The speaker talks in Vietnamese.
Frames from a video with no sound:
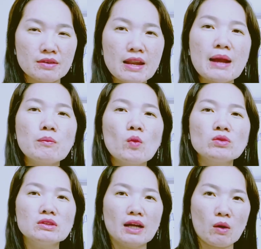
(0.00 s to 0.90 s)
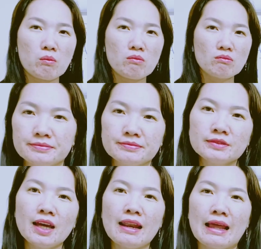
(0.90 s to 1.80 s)
đang muốn được học
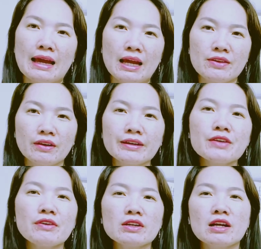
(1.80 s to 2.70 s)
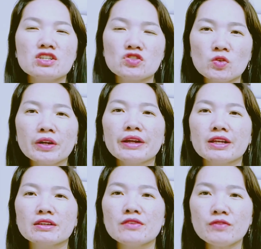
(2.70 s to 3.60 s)
nên là những cái vấn đề xuất
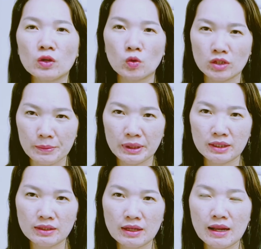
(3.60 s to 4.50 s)
hiện đến với cuộc đời mình